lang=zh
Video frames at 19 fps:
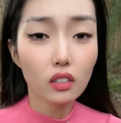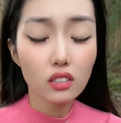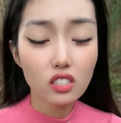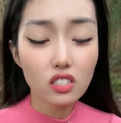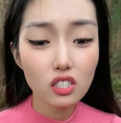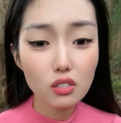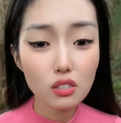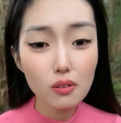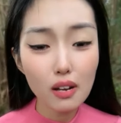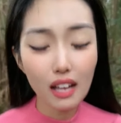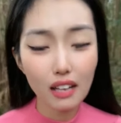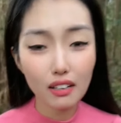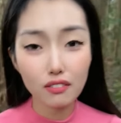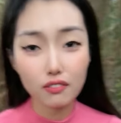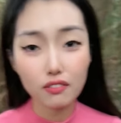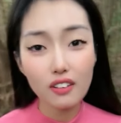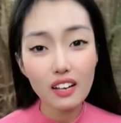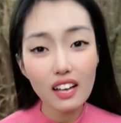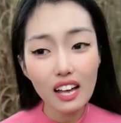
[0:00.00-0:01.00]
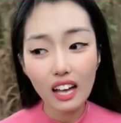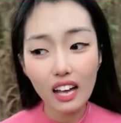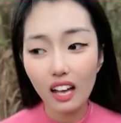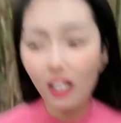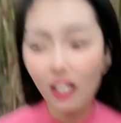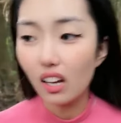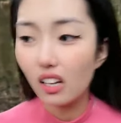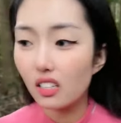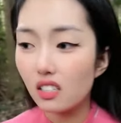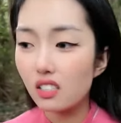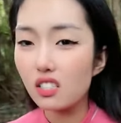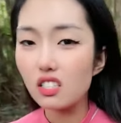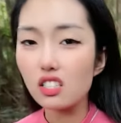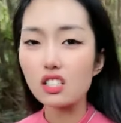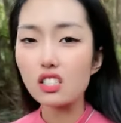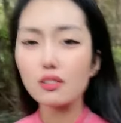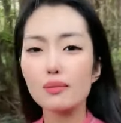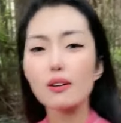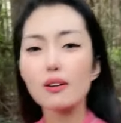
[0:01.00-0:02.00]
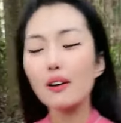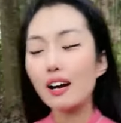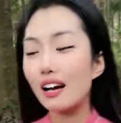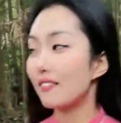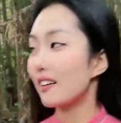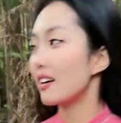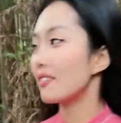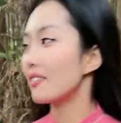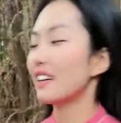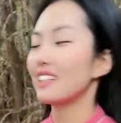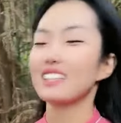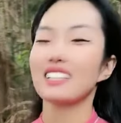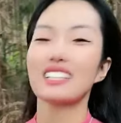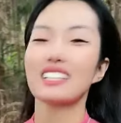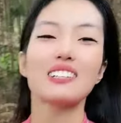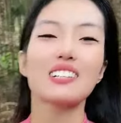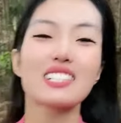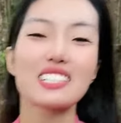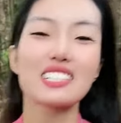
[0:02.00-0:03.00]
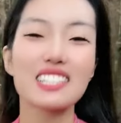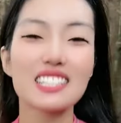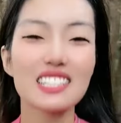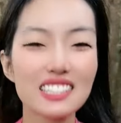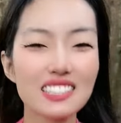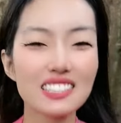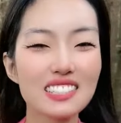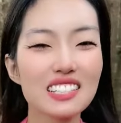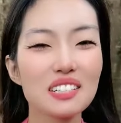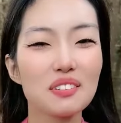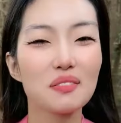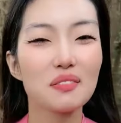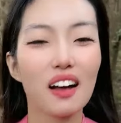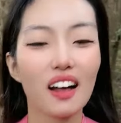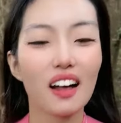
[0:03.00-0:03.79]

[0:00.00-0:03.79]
吃晚饭。嗯，吃什么晚饭吧？你跟我试试就吃饱